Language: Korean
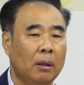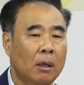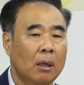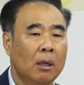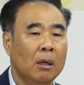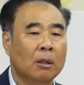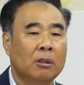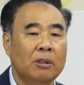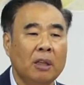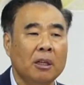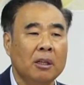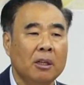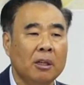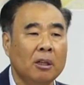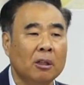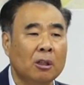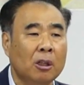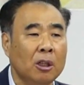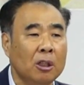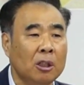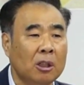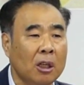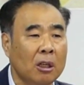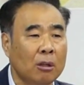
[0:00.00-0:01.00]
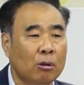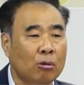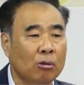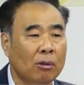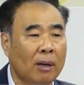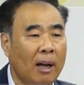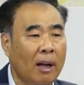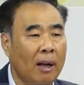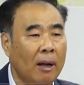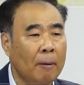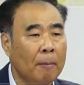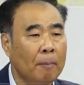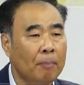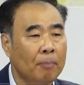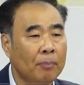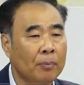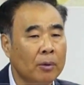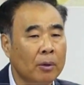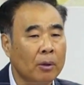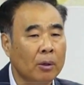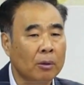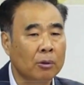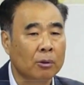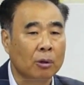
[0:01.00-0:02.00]
근데 이런 큰 실수가
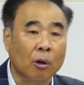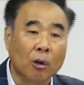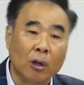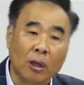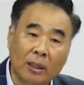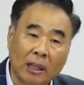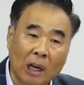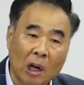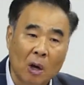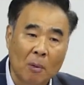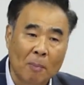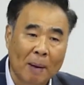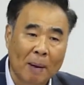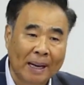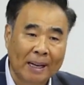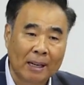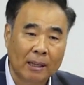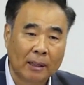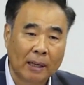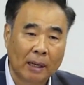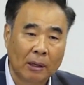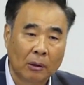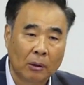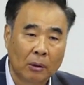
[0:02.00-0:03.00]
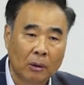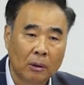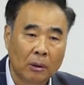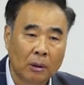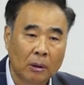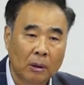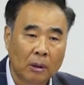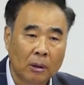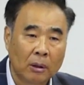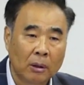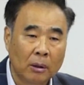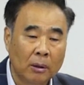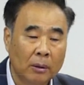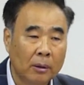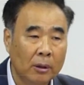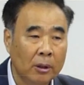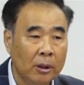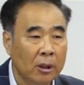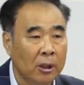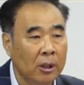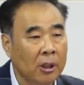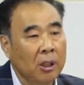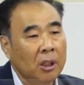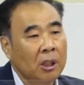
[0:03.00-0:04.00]
적을까요? 많을까요?
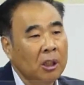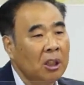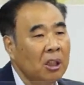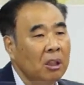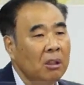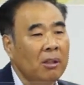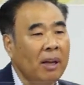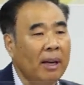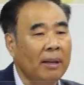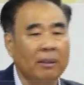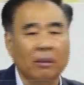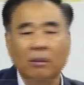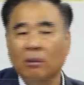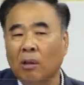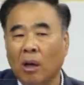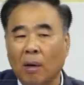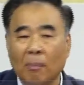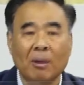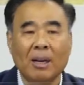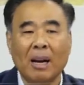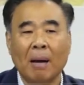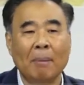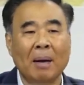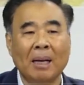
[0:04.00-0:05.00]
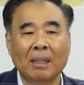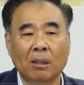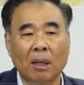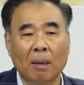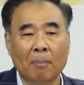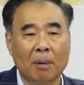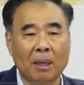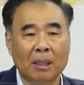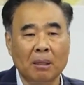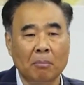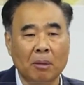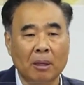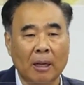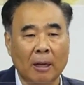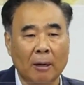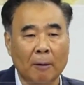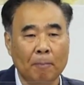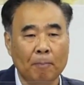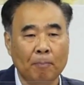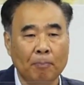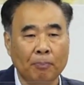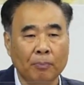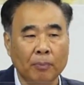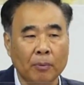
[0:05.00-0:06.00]
이 시대에는 너무나 많단 말입니다.
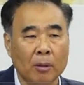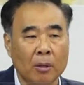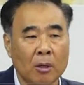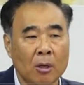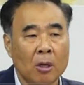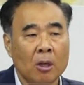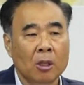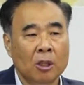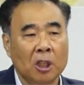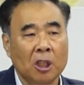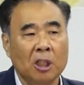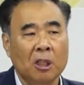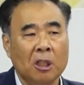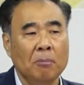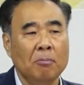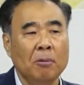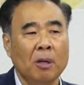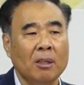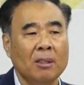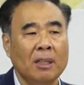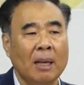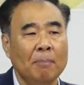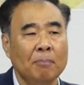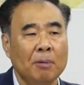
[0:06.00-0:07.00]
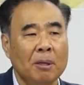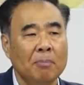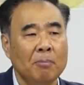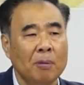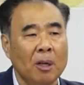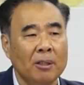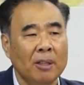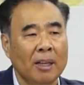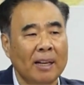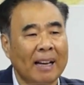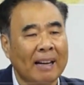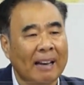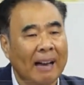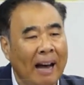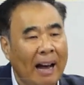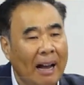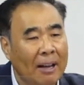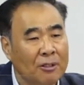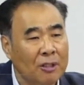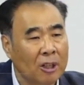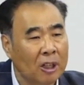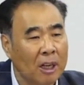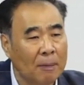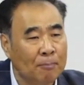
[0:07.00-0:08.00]
20년 30년 전에
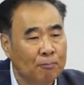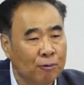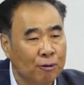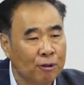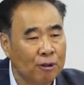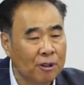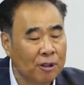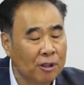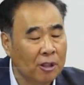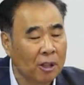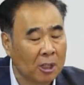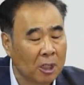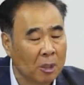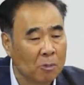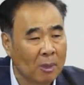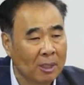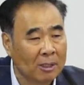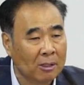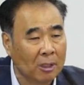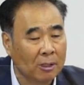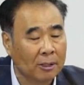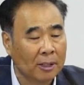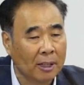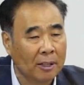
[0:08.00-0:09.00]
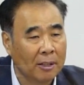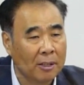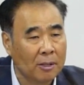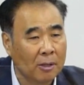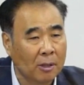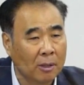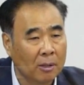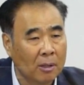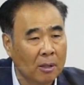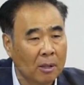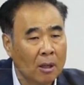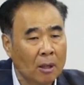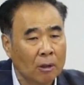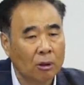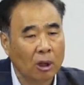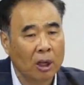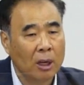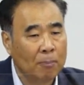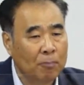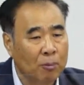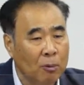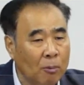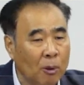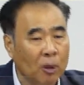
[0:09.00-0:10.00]
간절히 부르짖어 기도했을 때는요
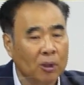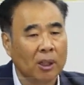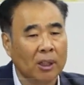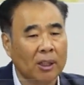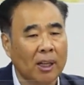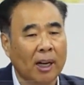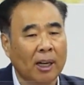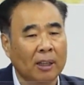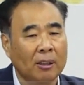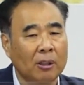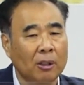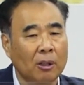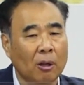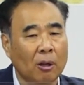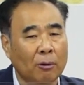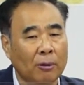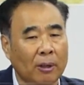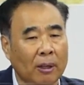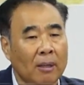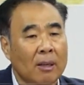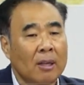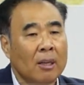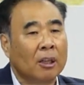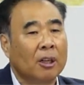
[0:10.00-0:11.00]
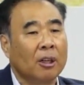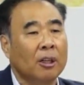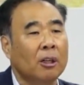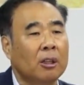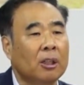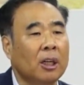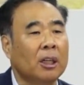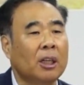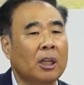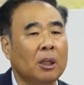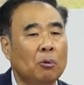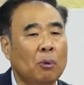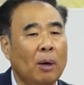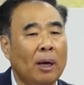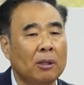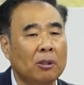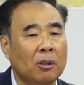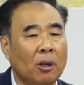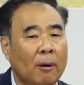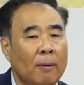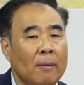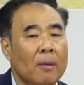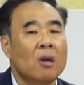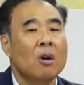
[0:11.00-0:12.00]
저희 부모 세대 같은 경우는 그렇게
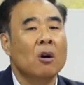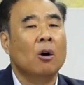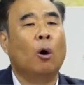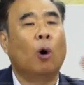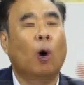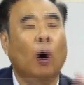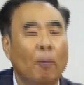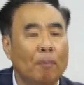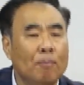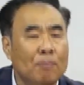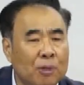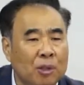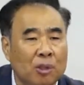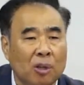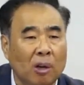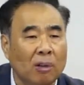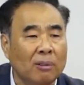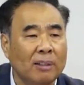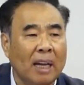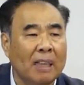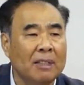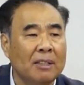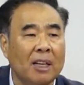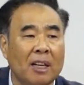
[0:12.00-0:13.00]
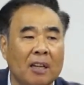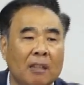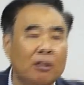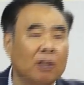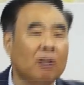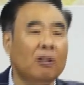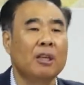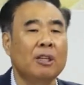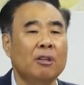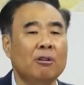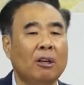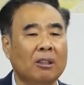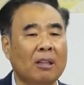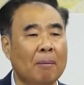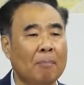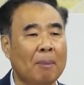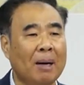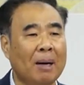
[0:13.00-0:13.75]
기도해서 엄청난 일들을 이뤘단